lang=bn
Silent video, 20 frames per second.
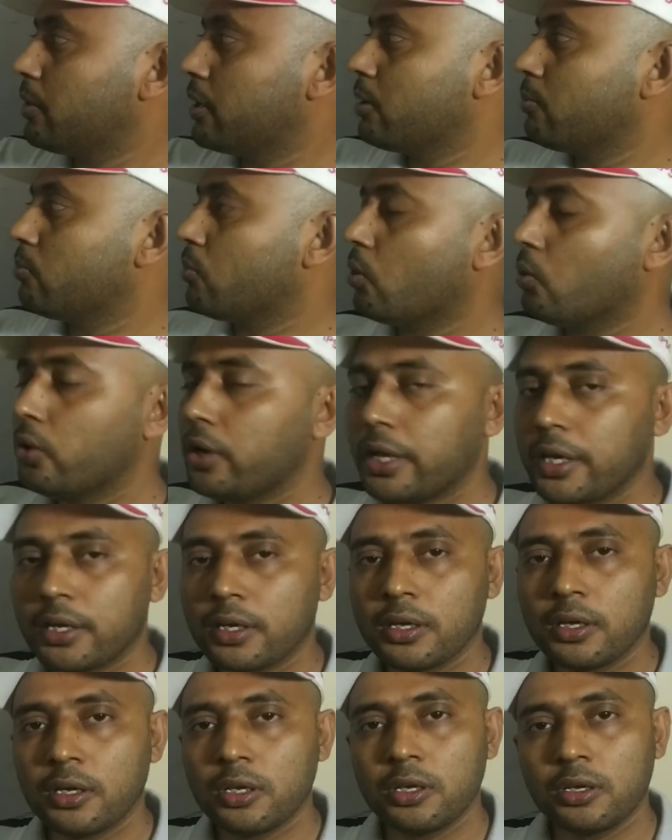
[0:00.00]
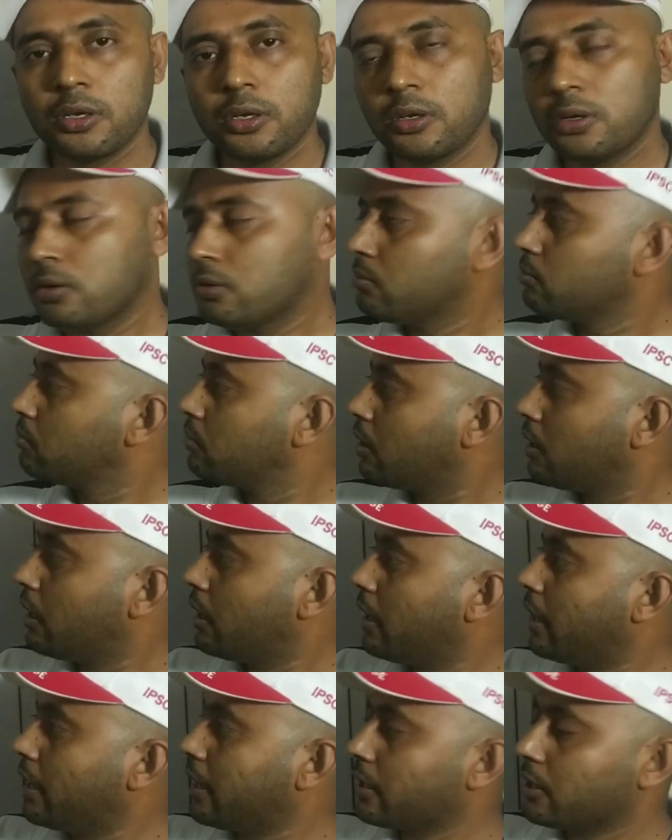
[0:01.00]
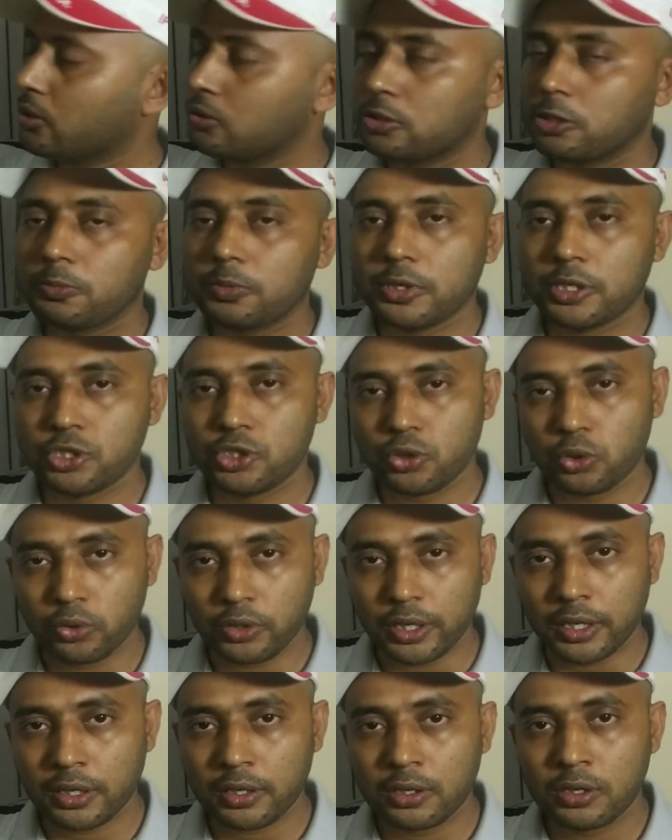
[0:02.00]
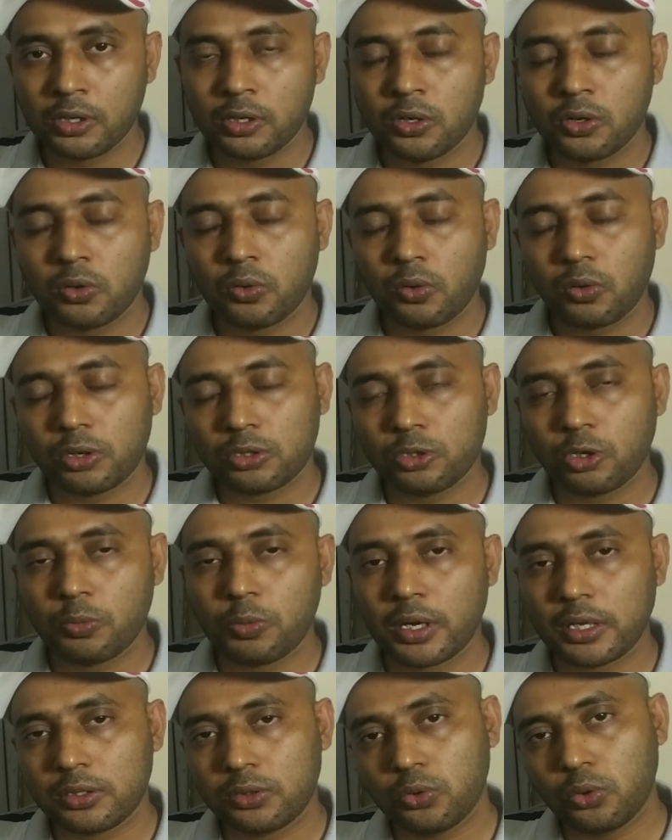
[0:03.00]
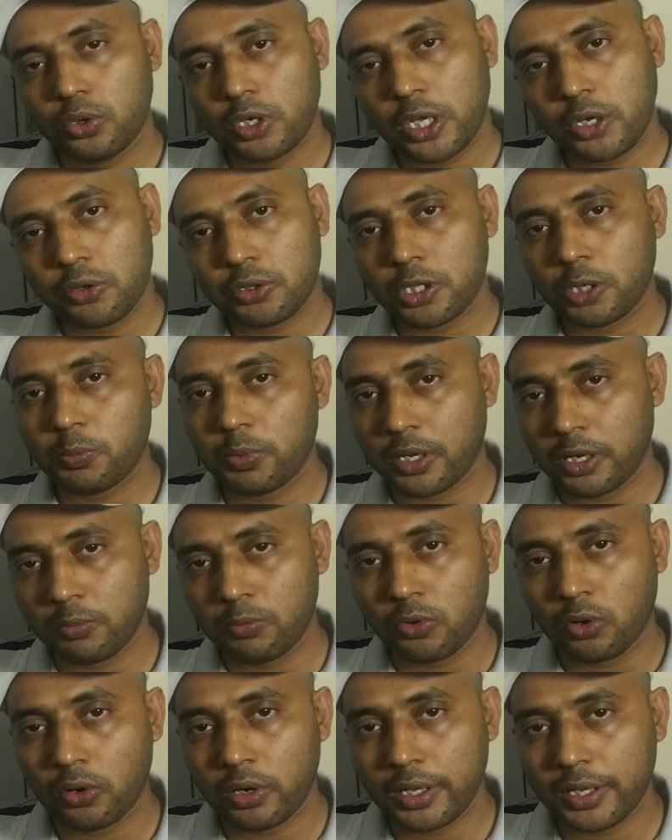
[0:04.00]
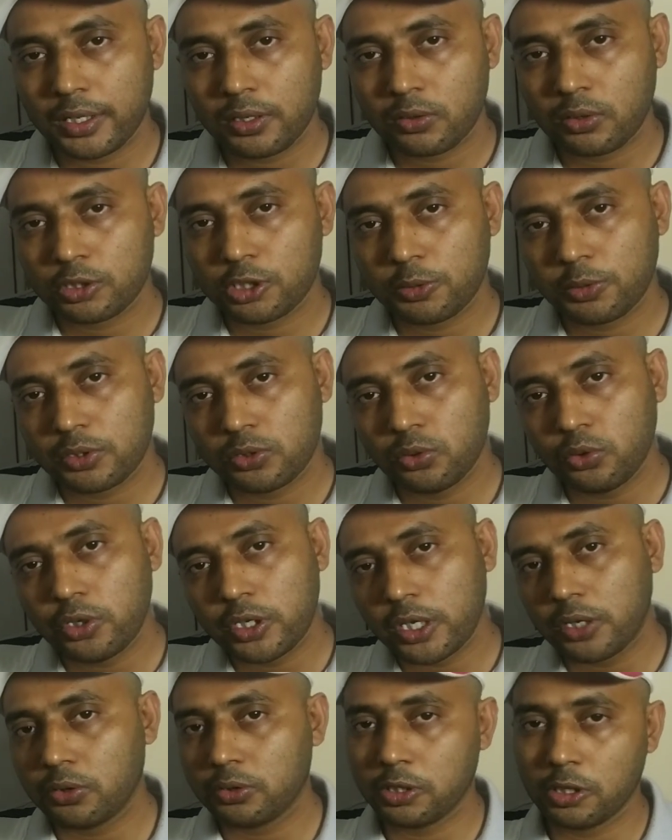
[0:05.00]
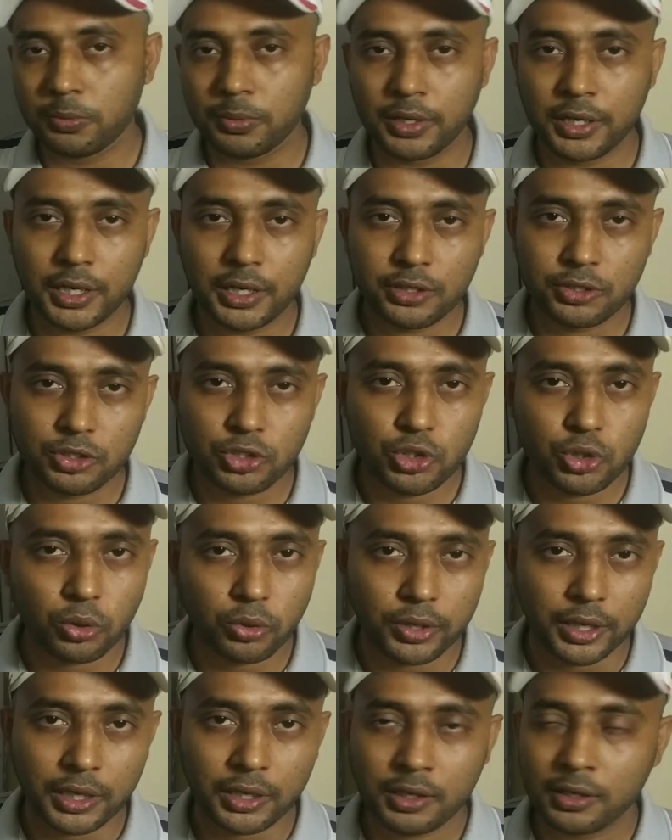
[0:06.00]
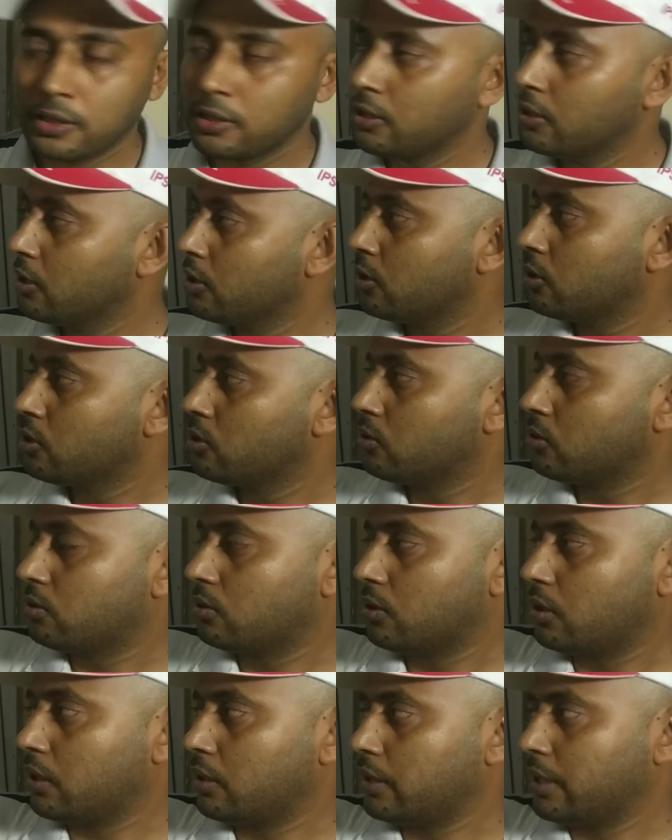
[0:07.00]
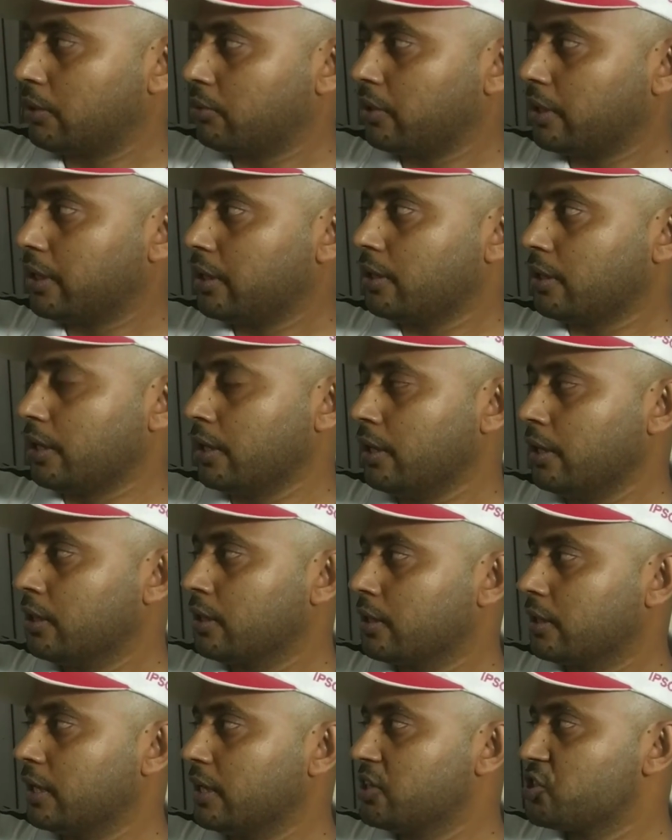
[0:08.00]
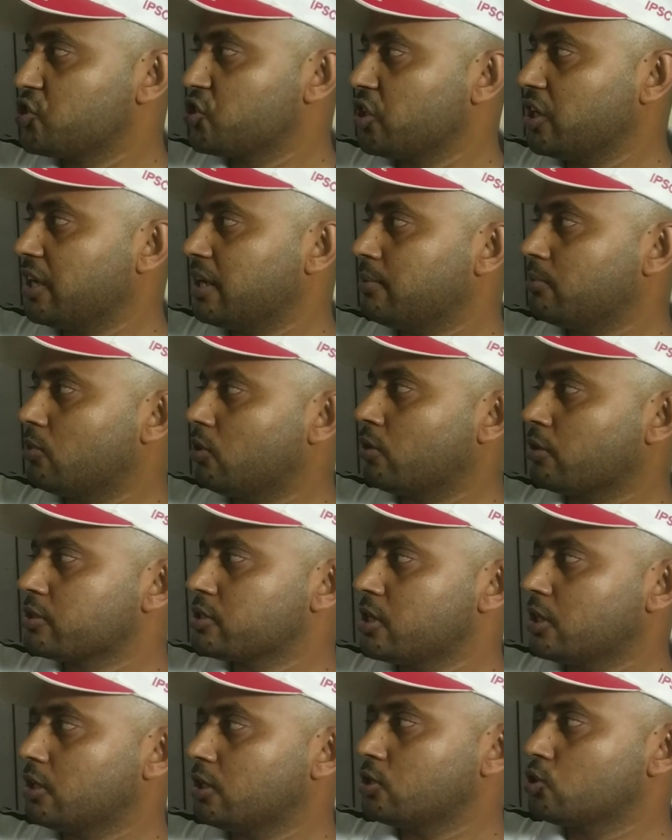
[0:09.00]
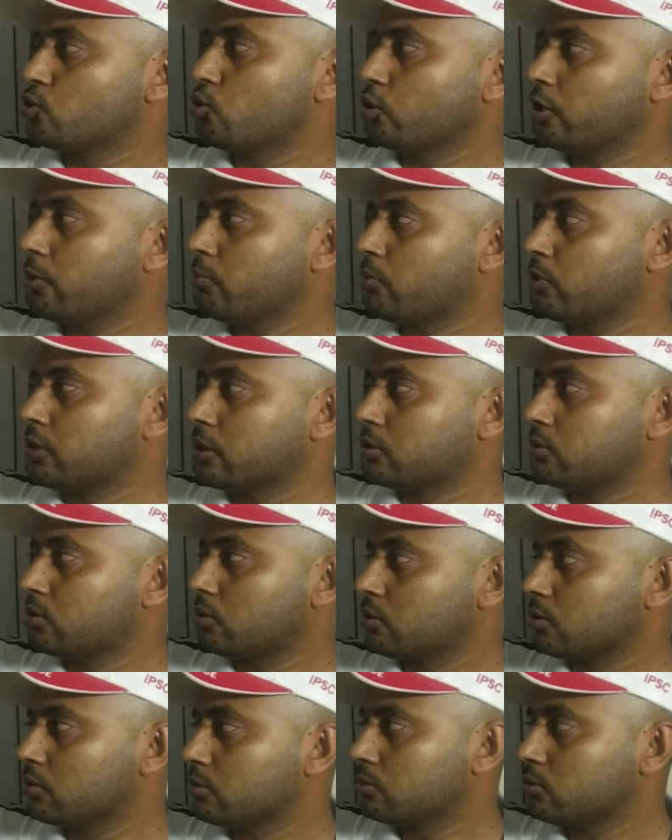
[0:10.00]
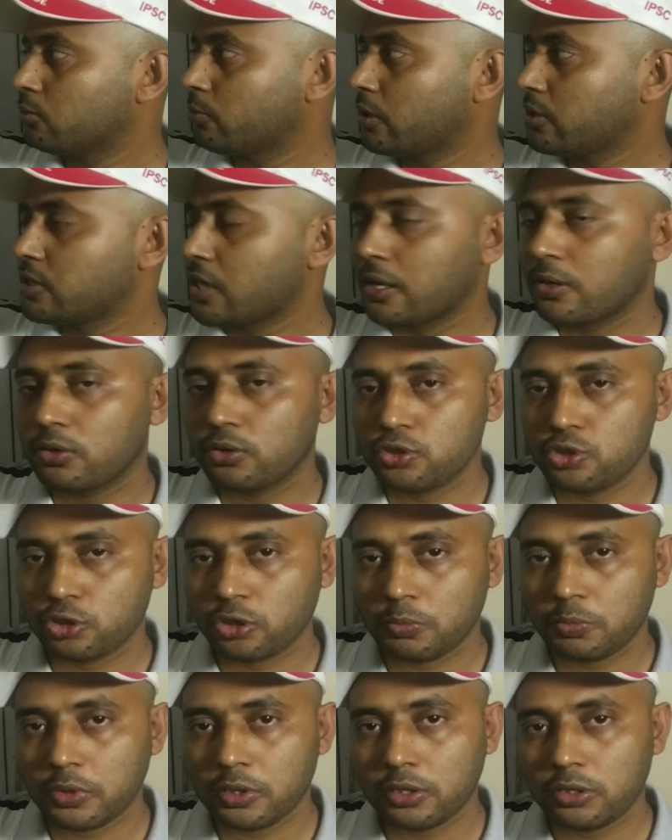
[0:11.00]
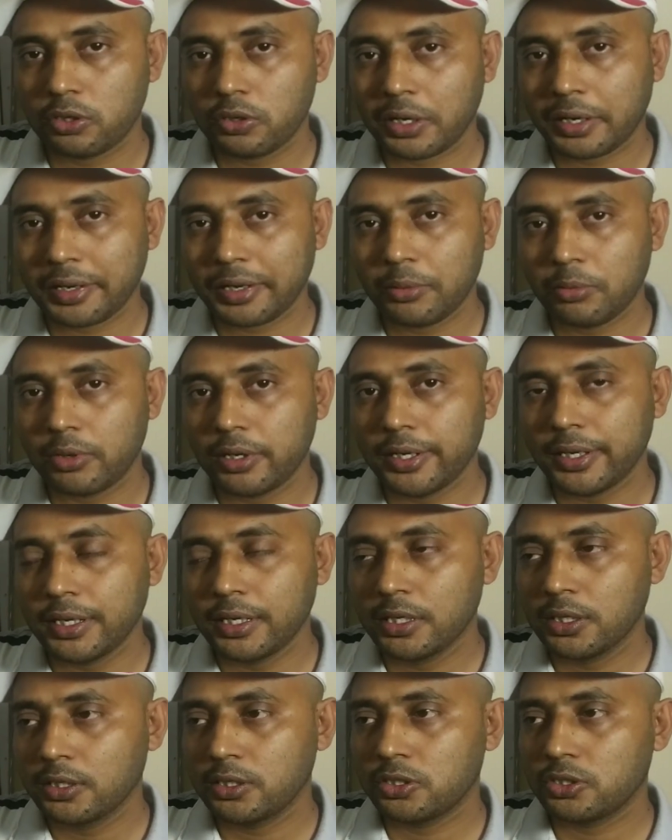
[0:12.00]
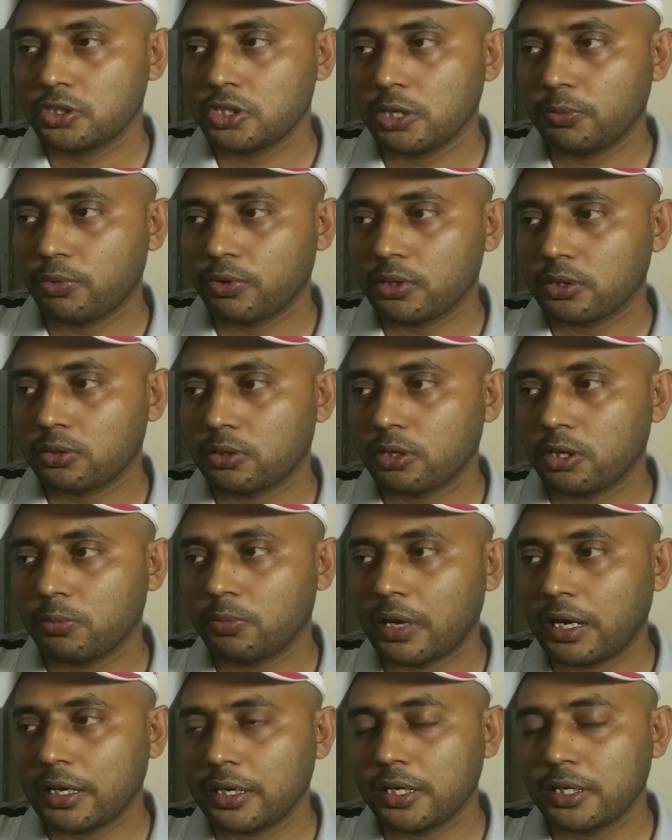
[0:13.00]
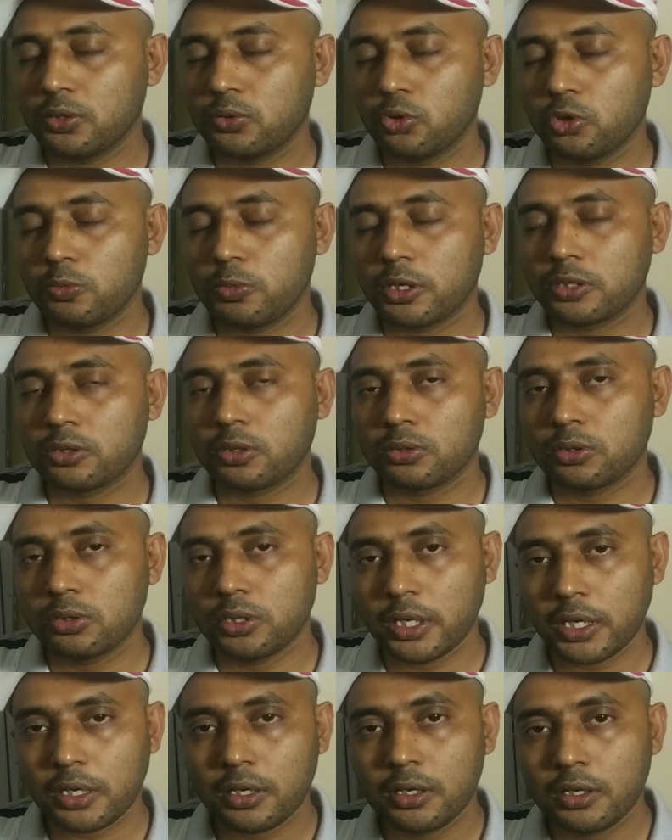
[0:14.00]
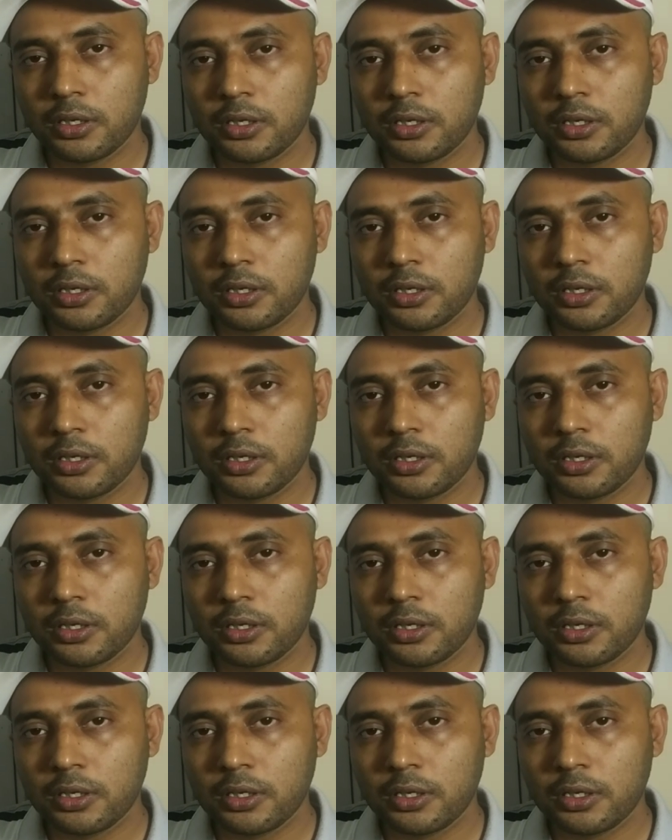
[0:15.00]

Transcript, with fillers: পারে মৌলিক আরেকটা হতে পারে যৌগিক অথবা দুইটাই হইতে পারে মৌলিক অথবা দুইটাই হইতে পারে যৌগিক দেখো এখানে ক্যালসিয়াম অক্সাইডটা যৌগিক পদার্থ তোমরা জানো যৌগিক পদার্থ কাকে বলে যে পদার্থকে ভাঙলে দুই বা ততোধিক